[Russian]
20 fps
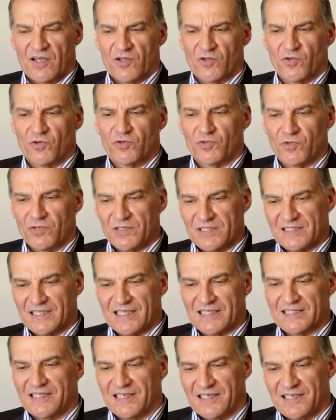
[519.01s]
но кто из
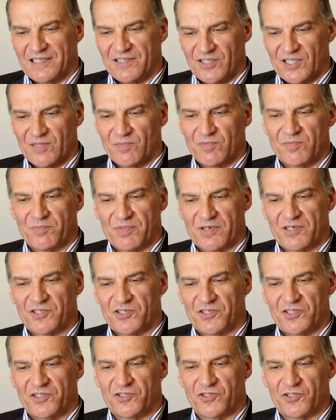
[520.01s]
нас захотел бы
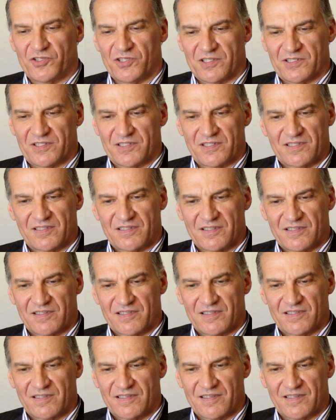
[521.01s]
прожить жизнь
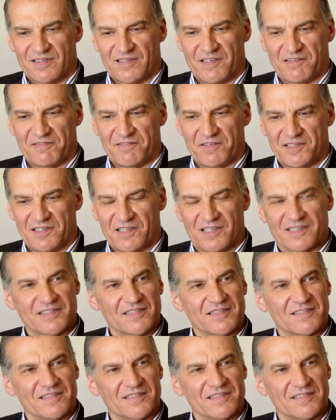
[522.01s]
Давида,